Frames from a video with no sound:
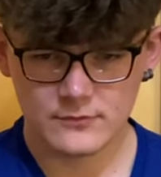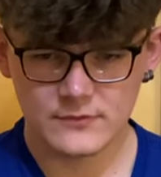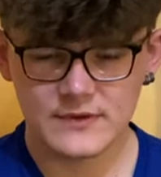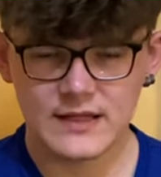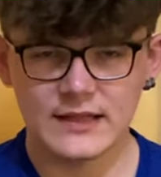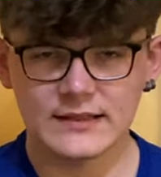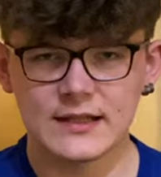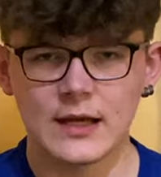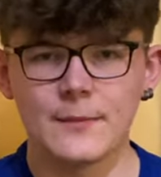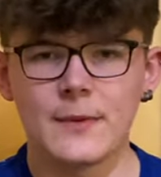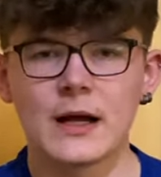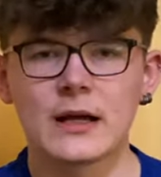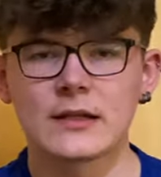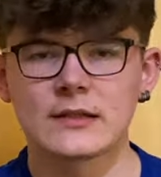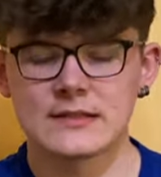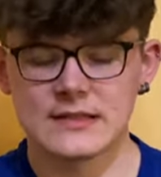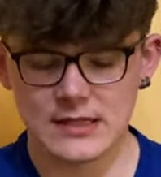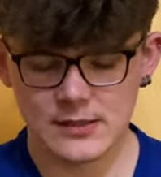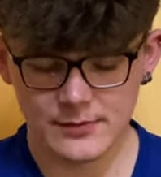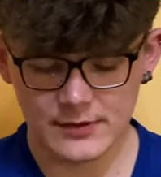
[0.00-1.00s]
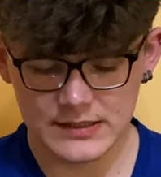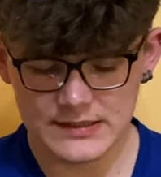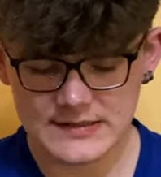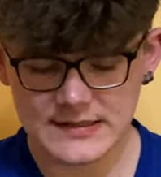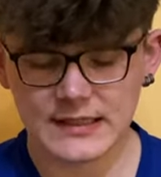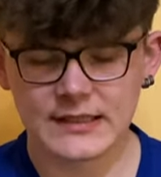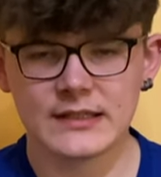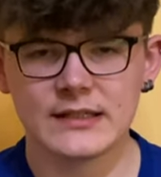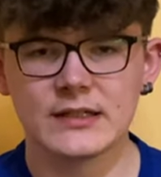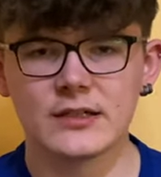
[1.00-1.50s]
Der Tabak selber ist
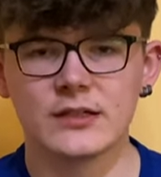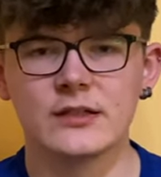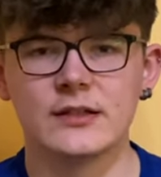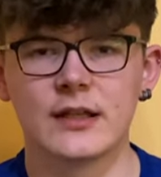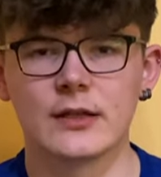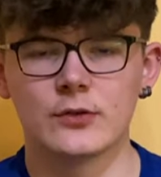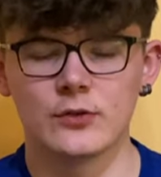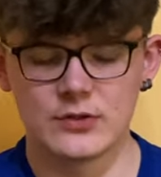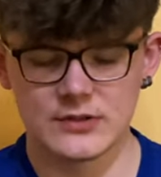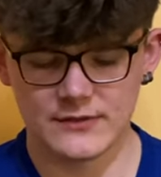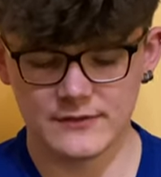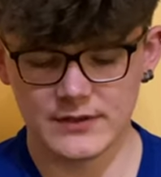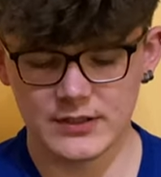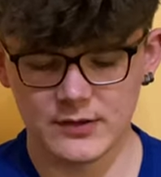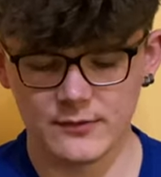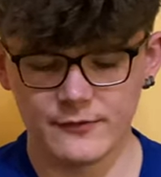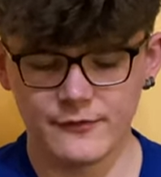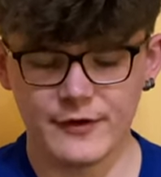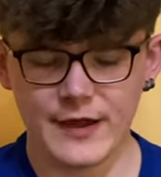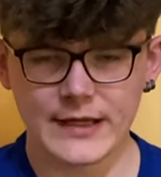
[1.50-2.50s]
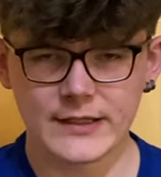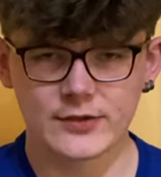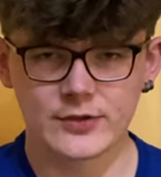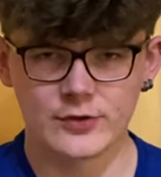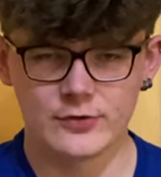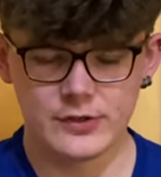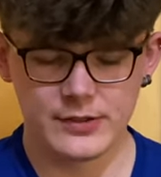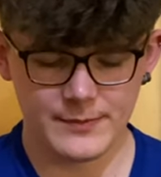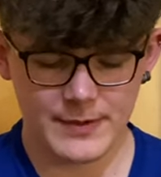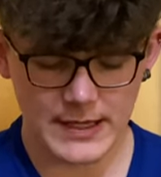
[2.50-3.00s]
dann hier in der Dose wieder im
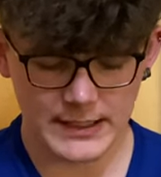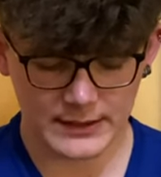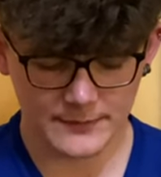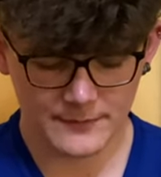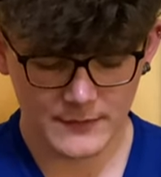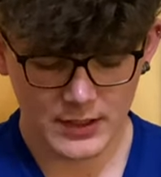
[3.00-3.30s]
Factory Bag.